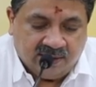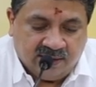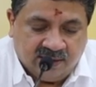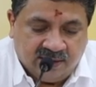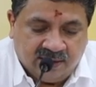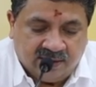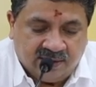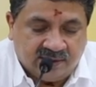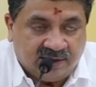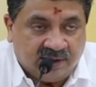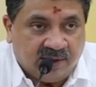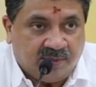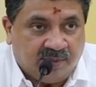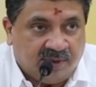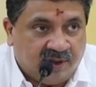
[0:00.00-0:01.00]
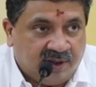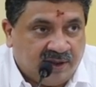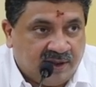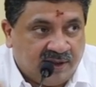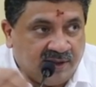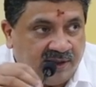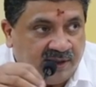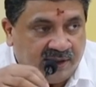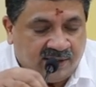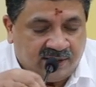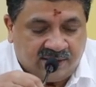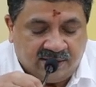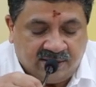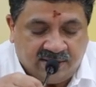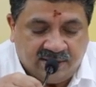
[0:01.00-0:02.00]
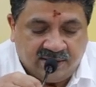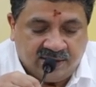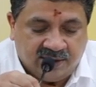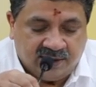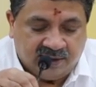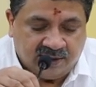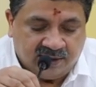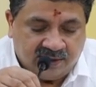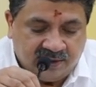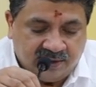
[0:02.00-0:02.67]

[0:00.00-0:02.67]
இங்கே சிறப்புரை ஆற்ற இருக்கிற